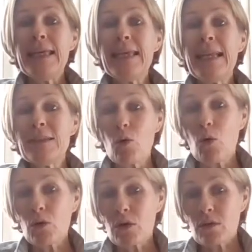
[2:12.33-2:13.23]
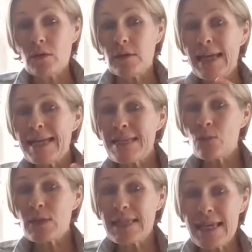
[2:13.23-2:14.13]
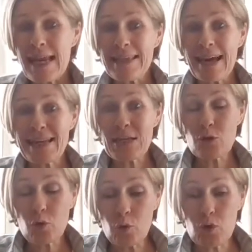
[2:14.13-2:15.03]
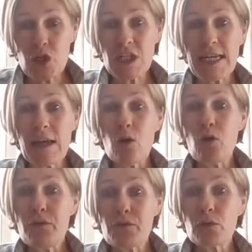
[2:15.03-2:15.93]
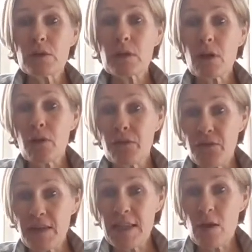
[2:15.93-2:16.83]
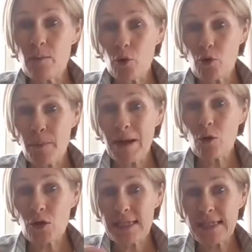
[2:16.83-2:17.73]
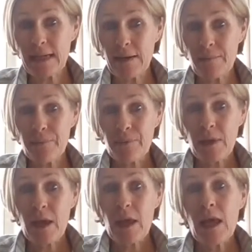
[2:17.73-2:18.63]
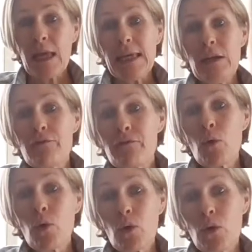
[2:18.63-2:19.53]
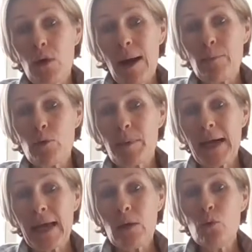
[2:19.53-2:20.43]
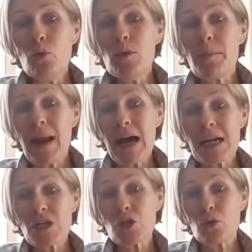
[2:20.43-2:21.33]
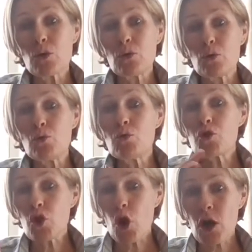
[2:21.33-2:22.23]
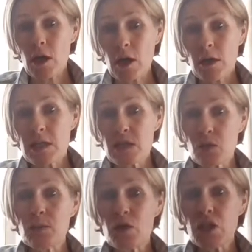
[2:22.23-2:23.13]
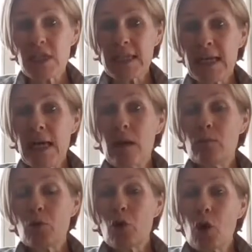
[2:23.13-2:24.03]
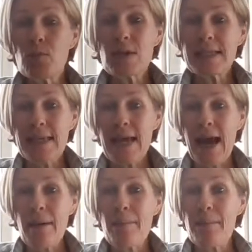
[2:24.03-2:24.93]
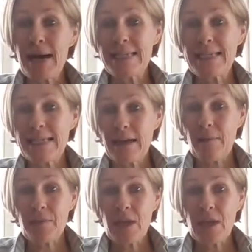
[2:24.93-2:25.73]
Il est donc euh, essentiel d'aller se coucher le ventre vide pour ne pas grossir. Il faut euh, à peu près une plage de, de 12 heures sans manger pour commencer à mincir.